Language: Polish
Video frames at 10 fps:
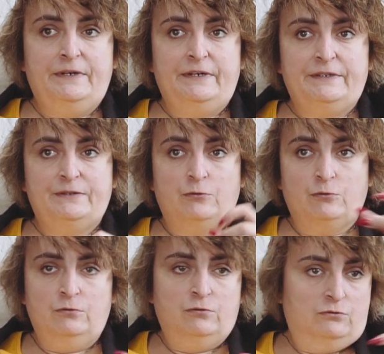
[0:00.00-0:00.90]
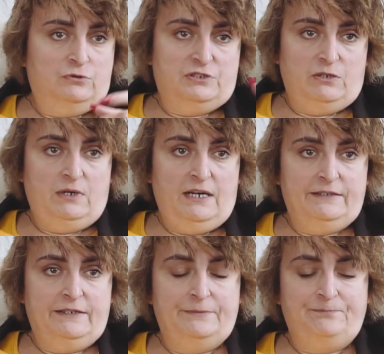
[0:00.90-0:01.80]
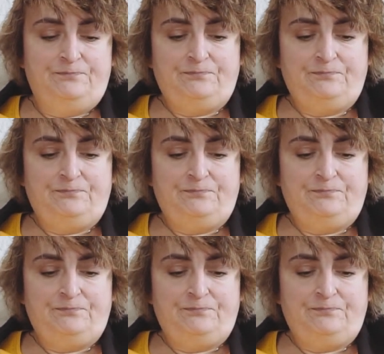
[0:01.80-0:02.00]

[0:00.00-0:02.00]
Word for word: A, do ruchu, do działania.